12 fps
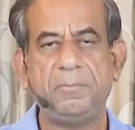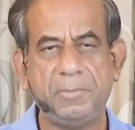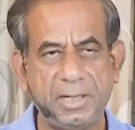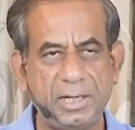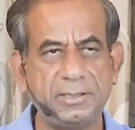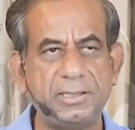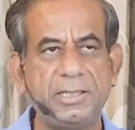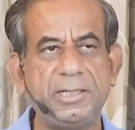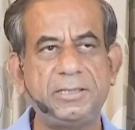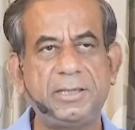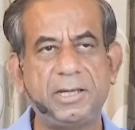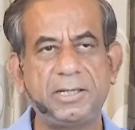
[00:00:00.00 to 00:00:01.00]
मेरे अंदर
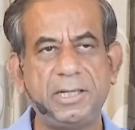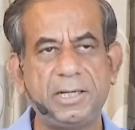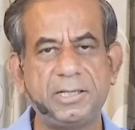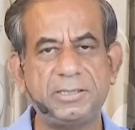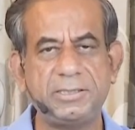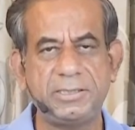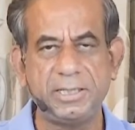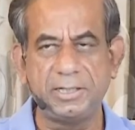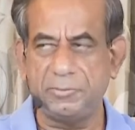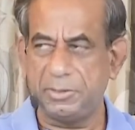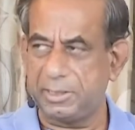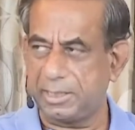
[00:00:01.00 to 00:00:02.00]
ये था कि अगर
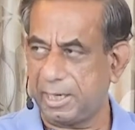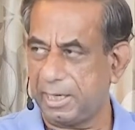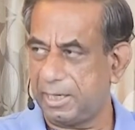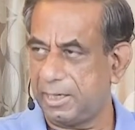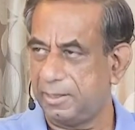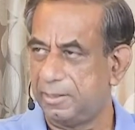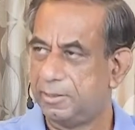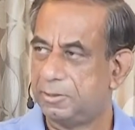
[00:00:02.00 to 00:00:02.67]
शेयरविंद कह रहे